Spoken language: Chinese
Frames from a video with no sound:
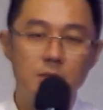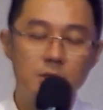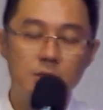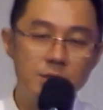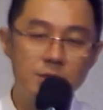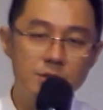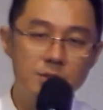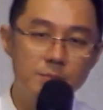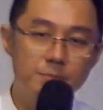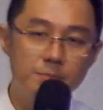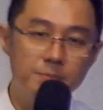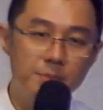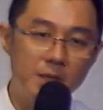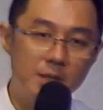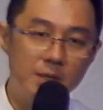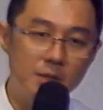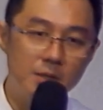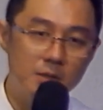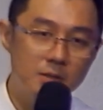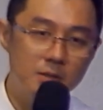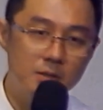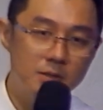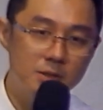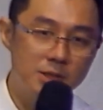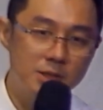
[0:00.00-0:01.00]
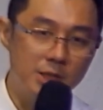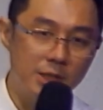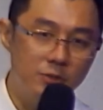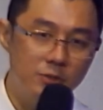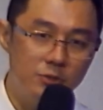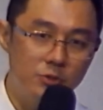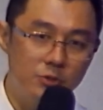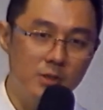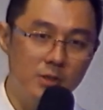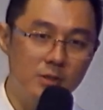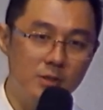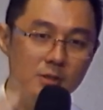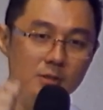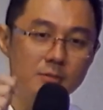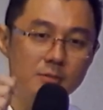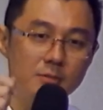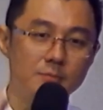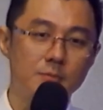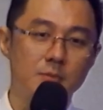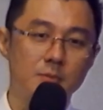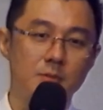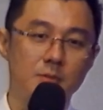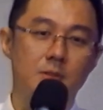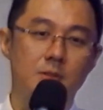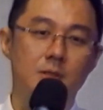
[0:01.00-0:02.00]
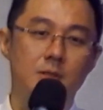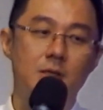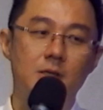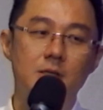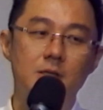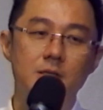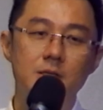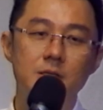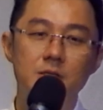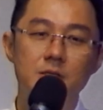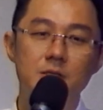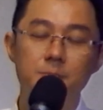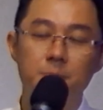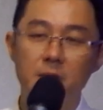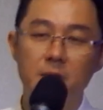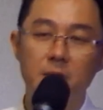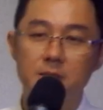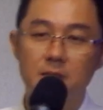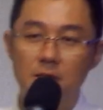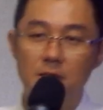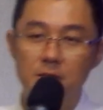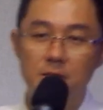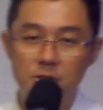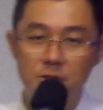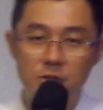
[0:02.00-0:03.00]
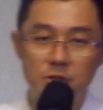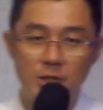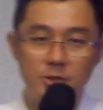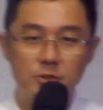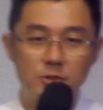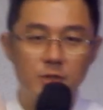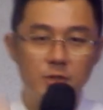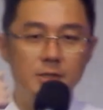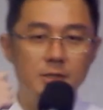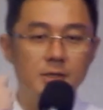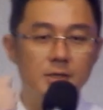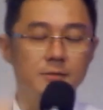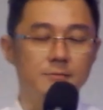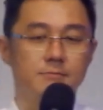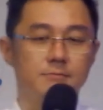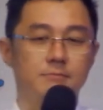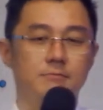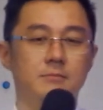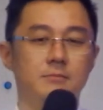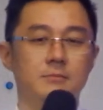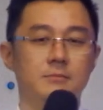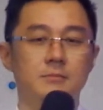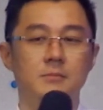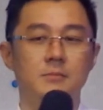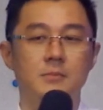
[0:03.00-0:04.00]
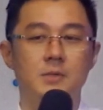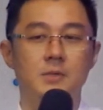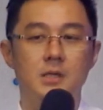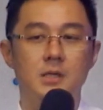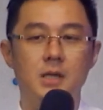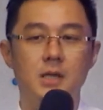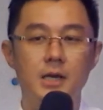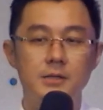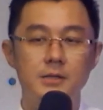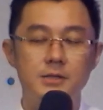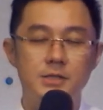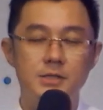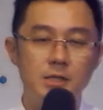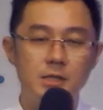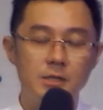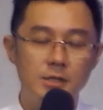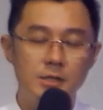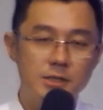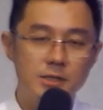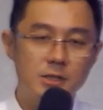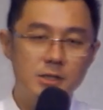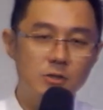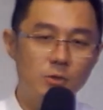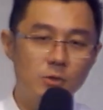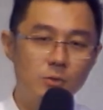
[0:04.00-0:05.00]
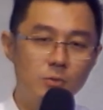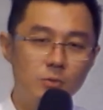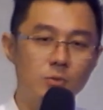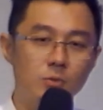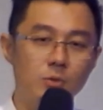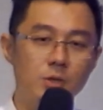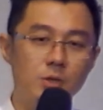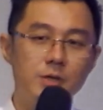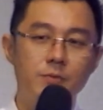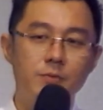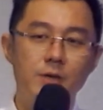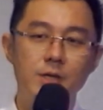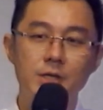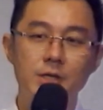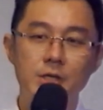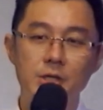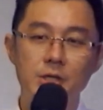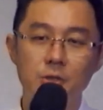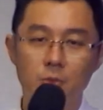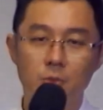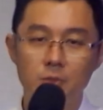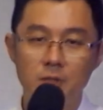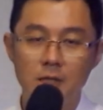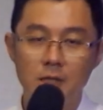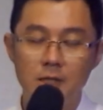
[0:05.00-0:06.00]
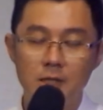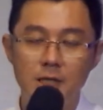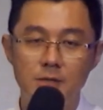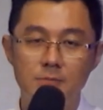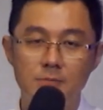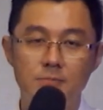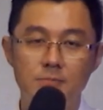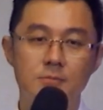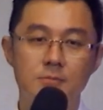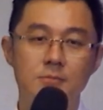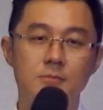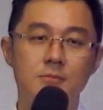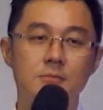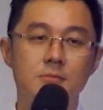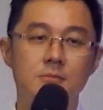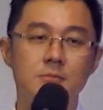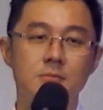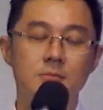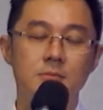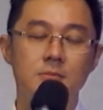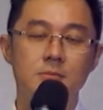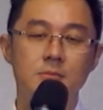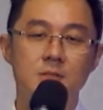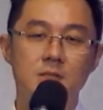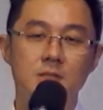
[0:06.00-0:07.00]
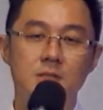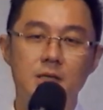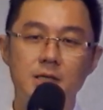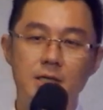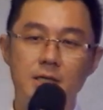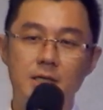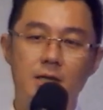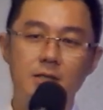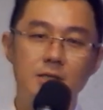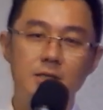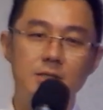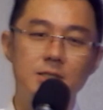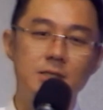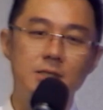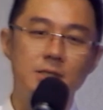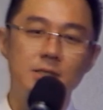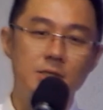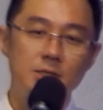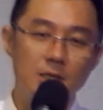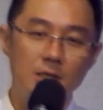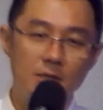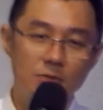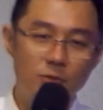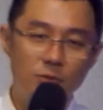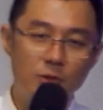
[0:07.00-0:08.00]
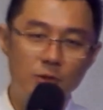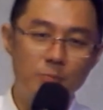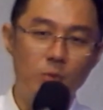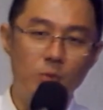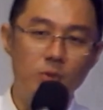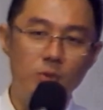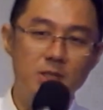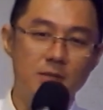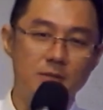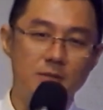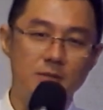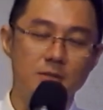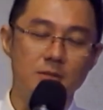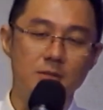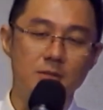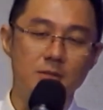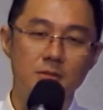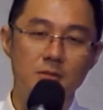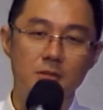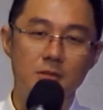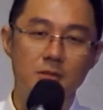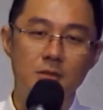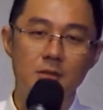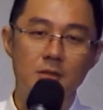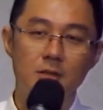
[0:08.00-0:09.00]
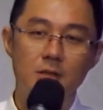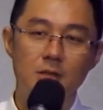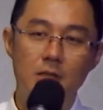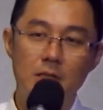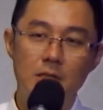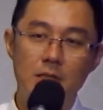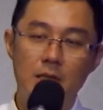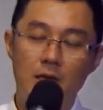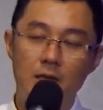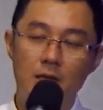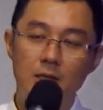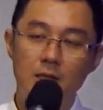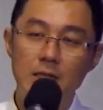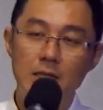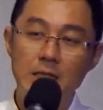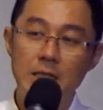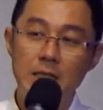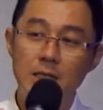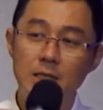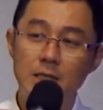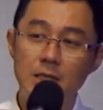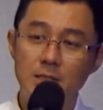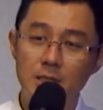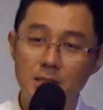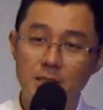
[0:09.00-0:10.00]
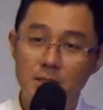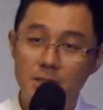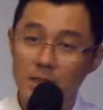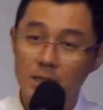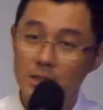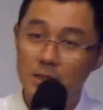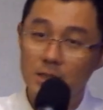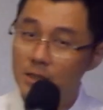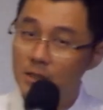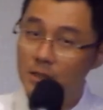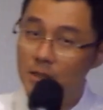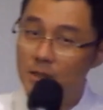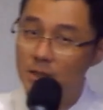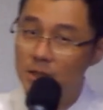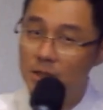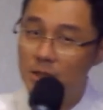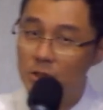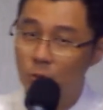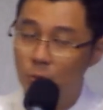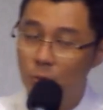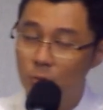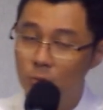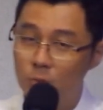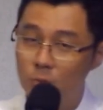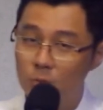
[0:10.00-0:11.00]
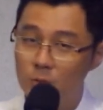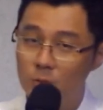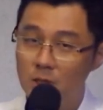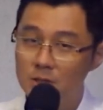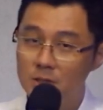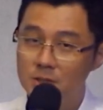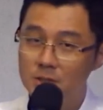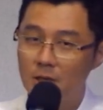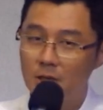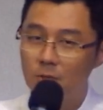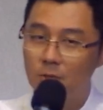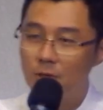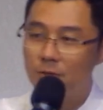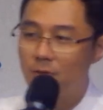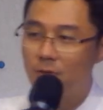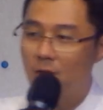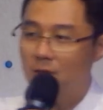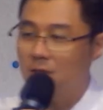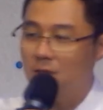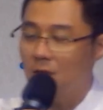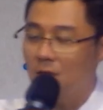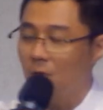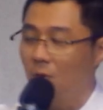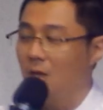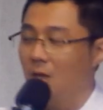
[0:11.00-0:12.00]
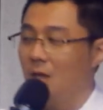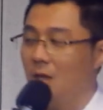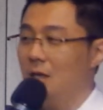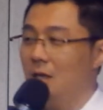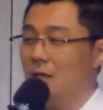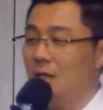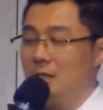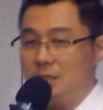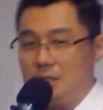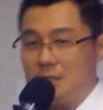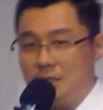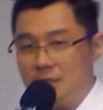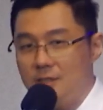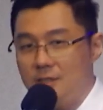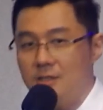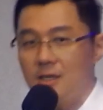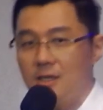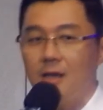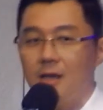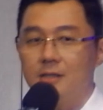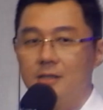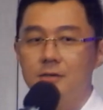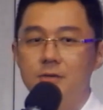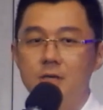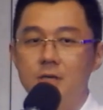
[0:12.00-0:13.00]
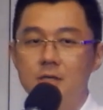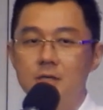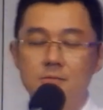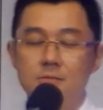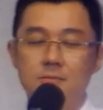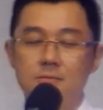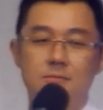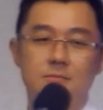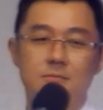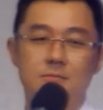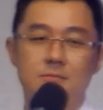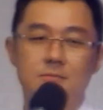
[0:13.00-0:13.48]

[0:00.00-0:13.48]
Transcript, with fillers: 你是被拣选的，你是被上帝拣选的，来经历这个痛苦，因为你有能力，上帝看得起你，像约伯这样子。”那你的这个经历呢？你的痛苦呢？将会让到其他的人